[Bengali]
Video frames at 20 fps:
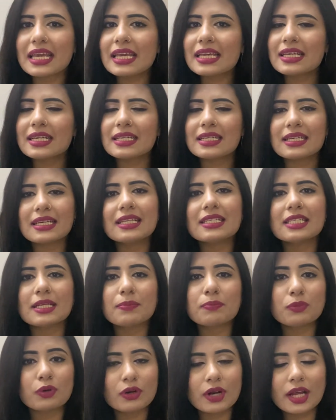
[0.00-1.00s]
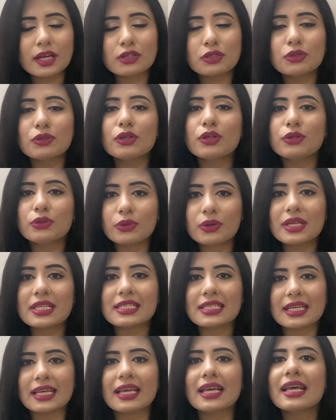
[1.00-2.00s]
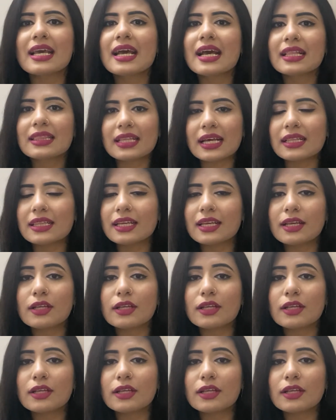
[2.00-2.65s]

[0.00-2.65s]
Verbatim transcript: এই কিটে যে প্রোডাক্টগুলো রয়েছে তাতে